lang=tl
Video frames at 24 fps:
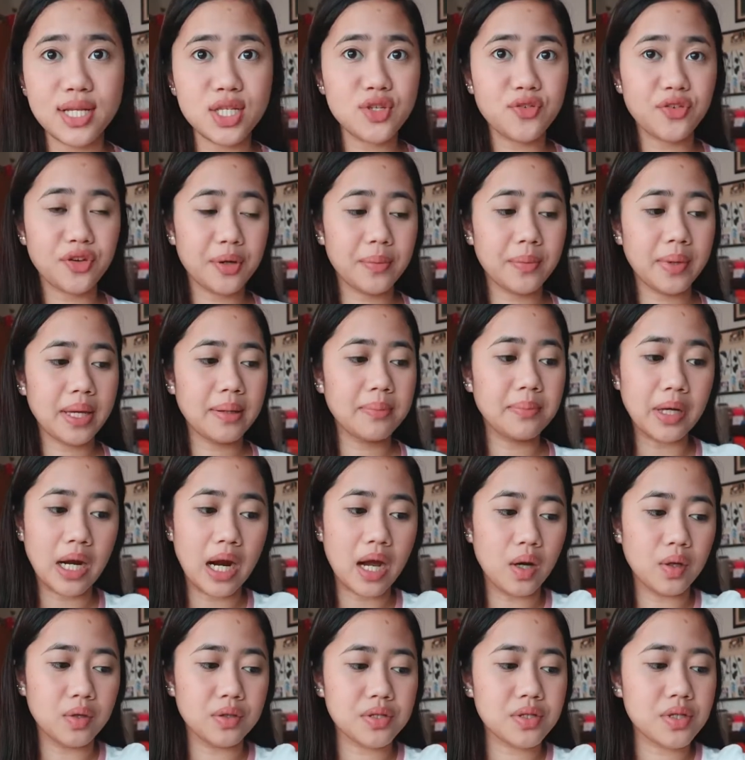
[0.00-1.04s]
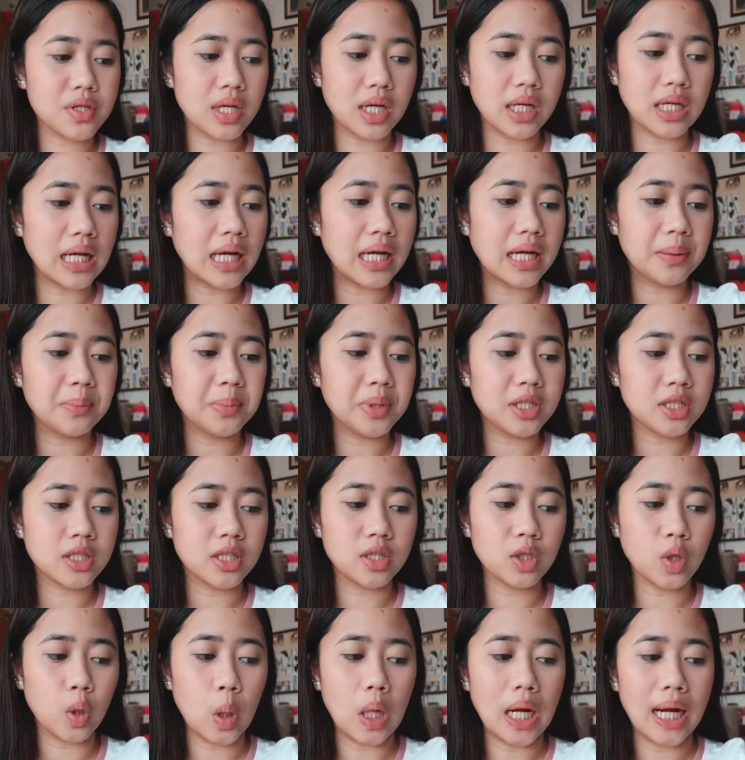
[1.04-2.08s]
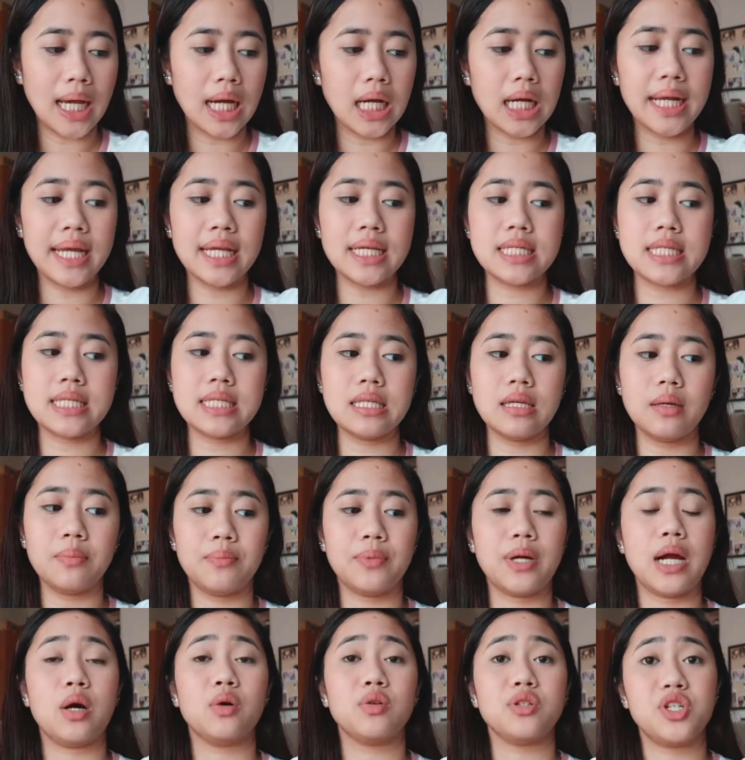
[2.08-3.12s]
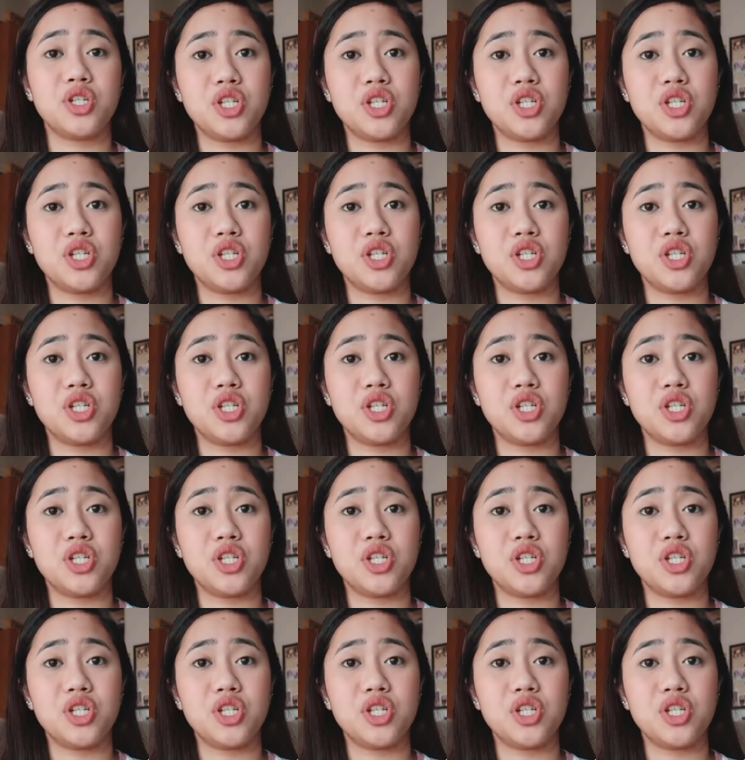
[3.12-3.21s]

is for my brows. Ang gagamitin ko lang is a brow